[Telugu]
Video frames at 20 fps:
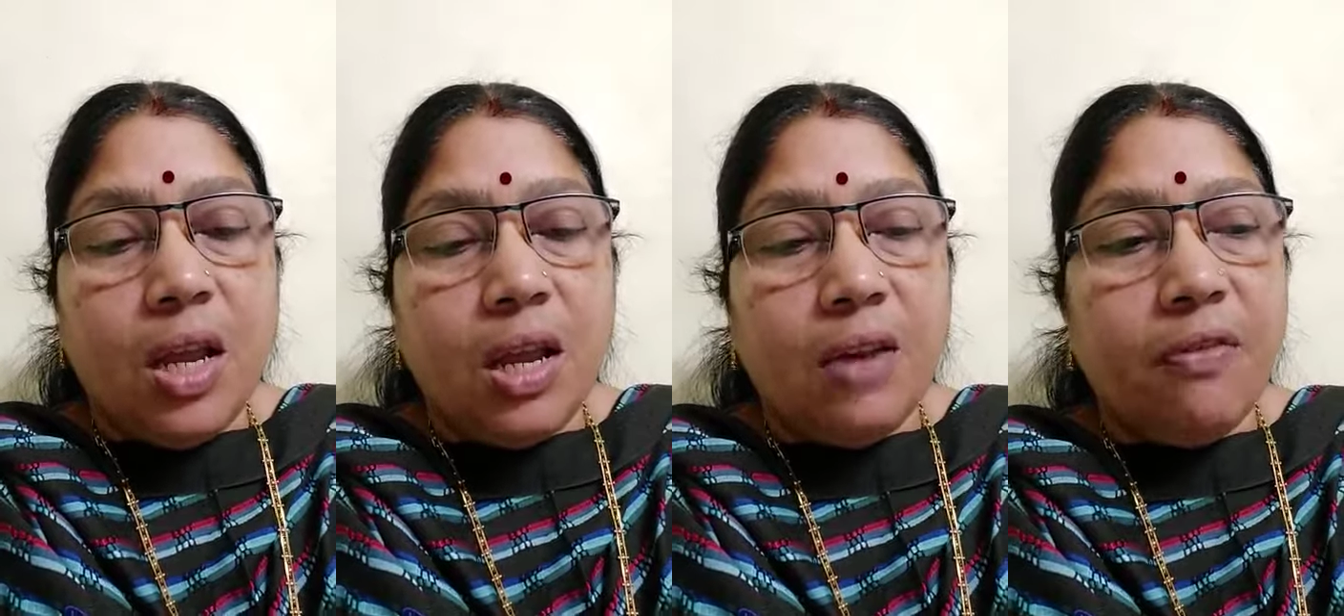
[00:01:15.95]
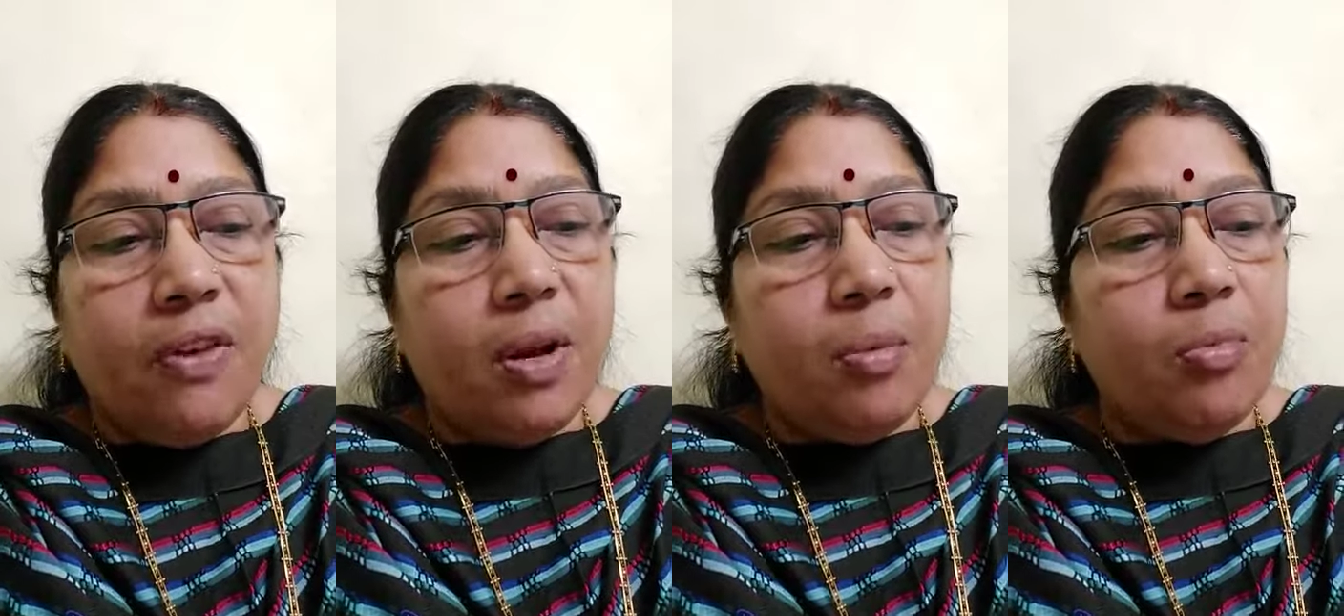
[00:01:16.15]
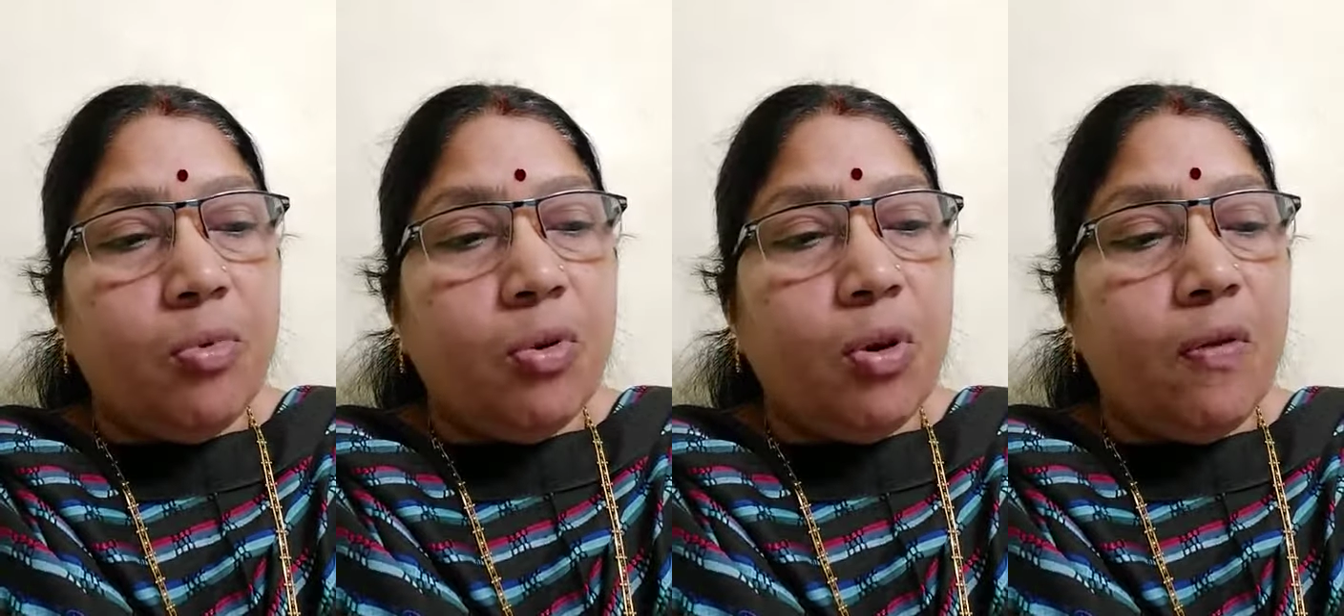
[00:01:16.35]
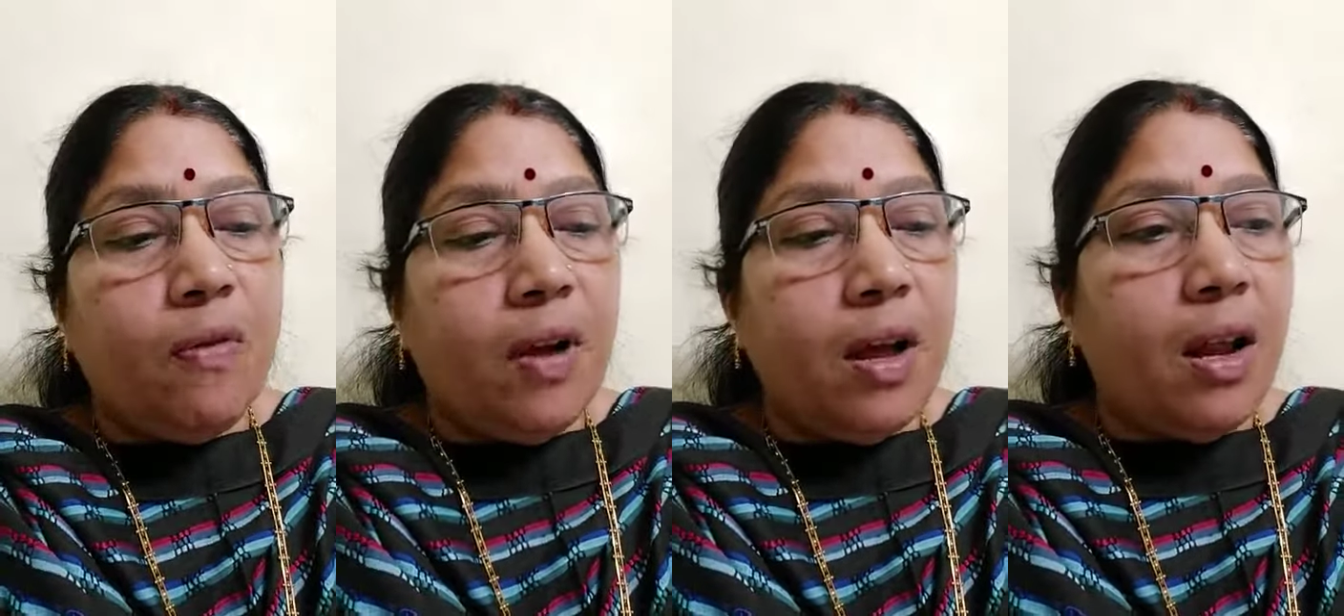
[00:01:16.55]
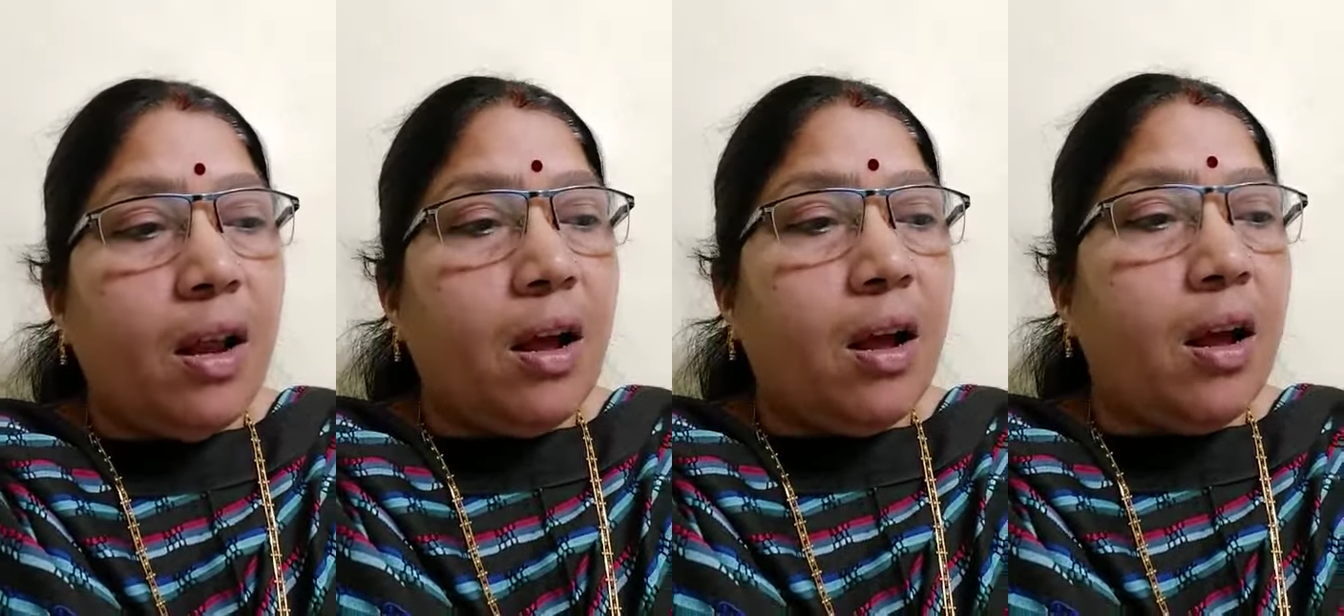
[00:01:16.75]
ఇరవై మూడు
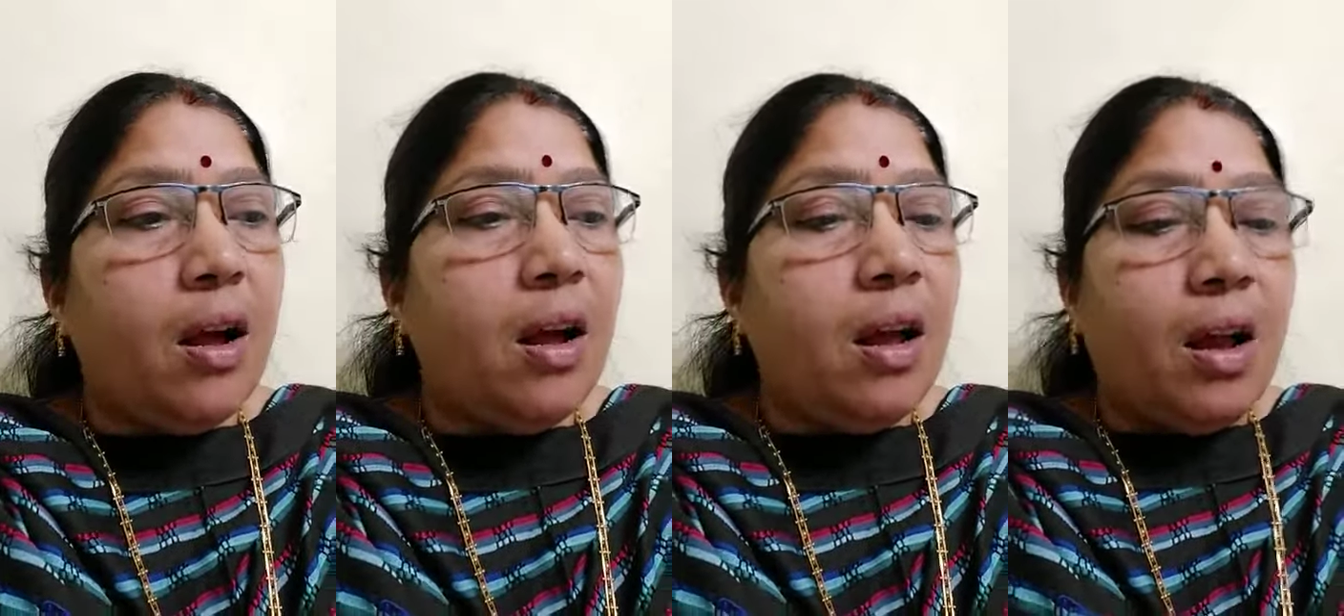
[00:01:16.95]
వేల